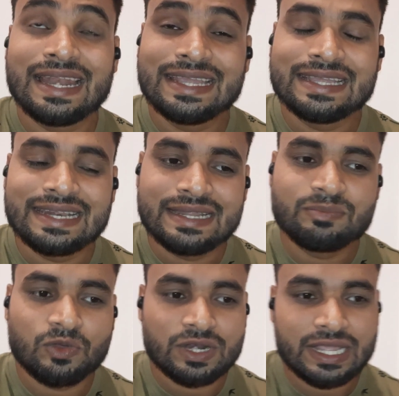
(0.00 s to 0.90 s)

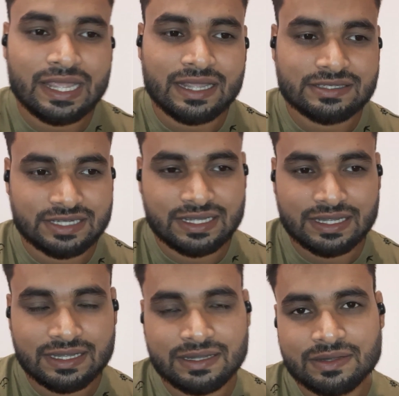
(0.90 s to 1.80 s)
एलिग्री बोल के एक जगह
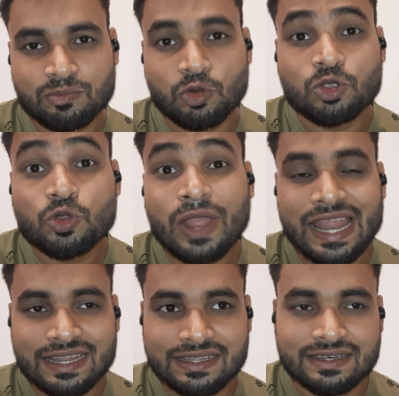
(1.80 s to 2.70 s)
है पोर्टो
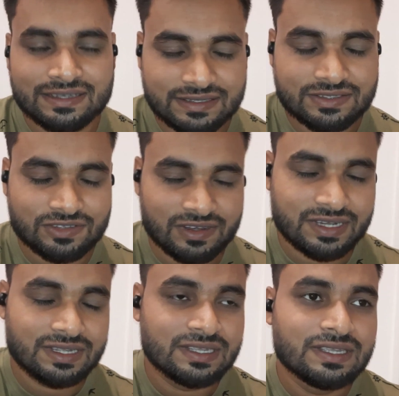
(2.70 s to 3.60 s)
एलिग्री
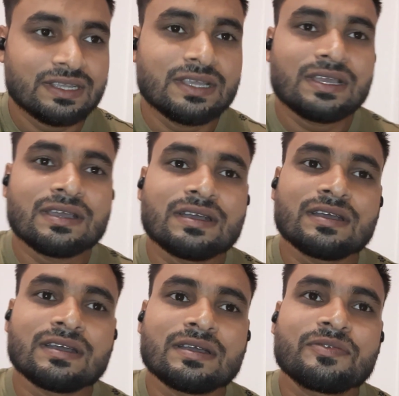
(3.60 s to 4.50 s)

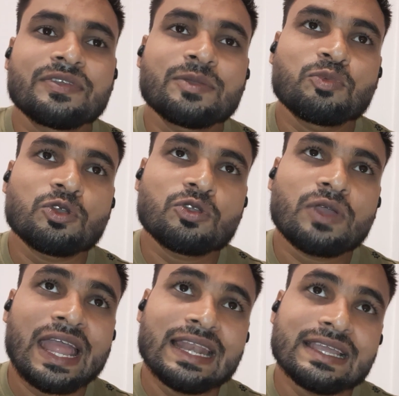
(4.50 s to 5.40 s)
सॉरी फिर
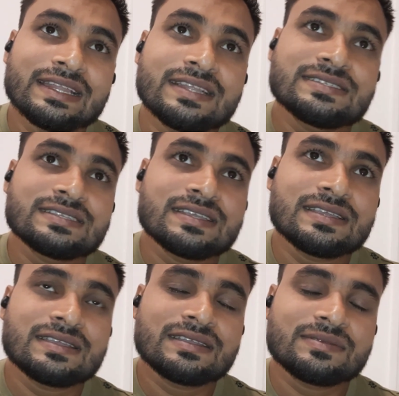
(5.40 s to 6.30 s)
पोर्टो एलिग्री से
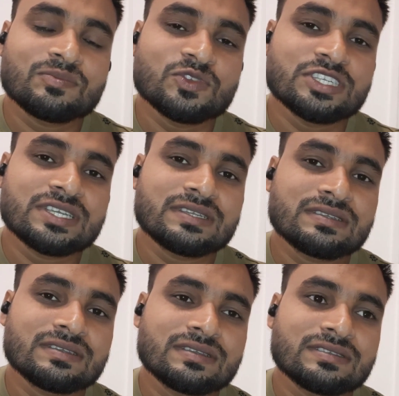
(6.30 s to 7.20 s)
मुझे
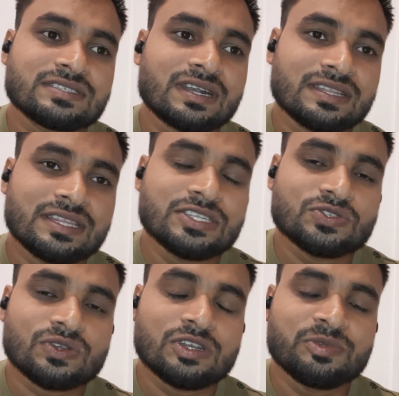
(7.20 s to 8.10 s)
साढ़े
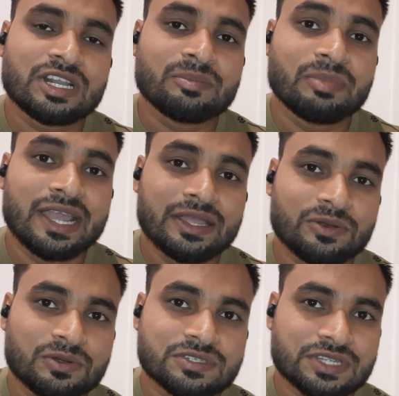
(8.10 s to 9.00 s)
तीन सौ किलोमीटर बाय
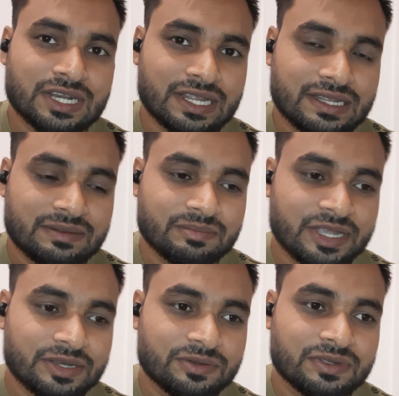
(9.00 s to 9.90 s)
रोड जाना है बाय